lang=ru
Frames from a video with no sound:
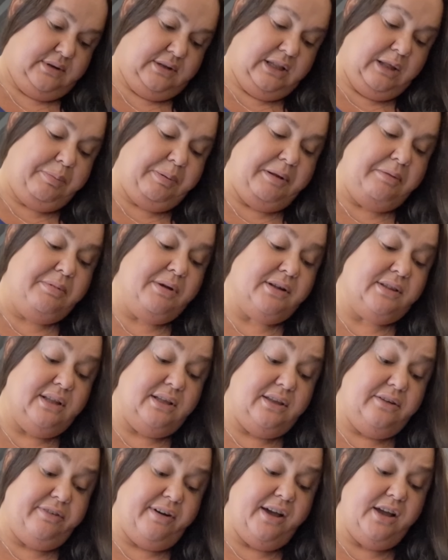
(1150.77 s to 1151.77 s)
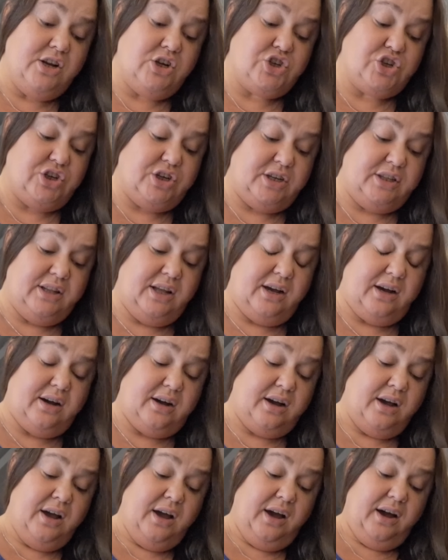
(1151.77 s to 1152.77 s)
Например, надеваешь их
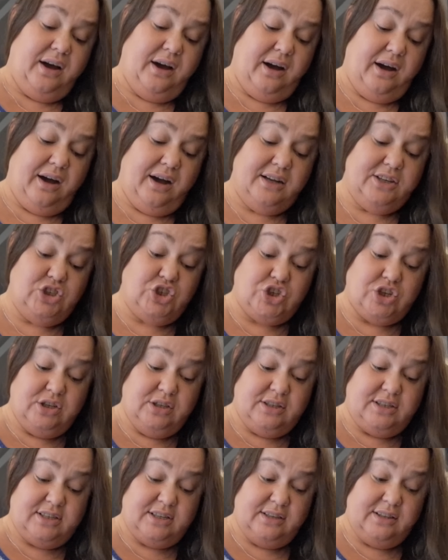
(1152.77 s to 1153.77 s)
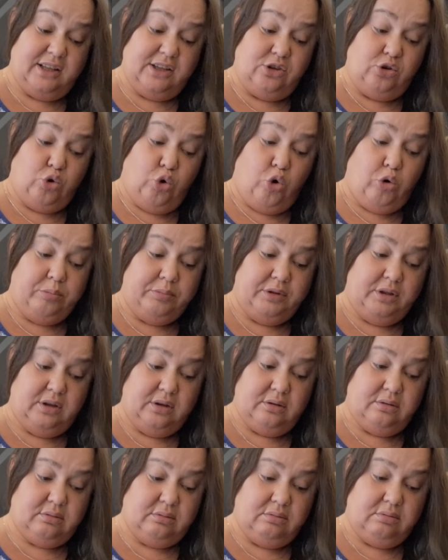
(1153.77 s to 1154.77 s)
на э, джинсы, на
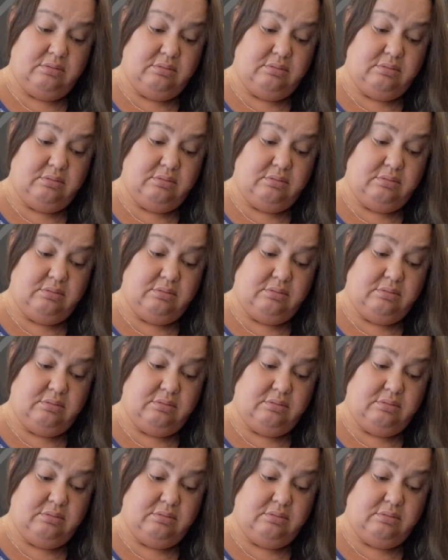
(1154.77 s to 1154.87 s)
темные,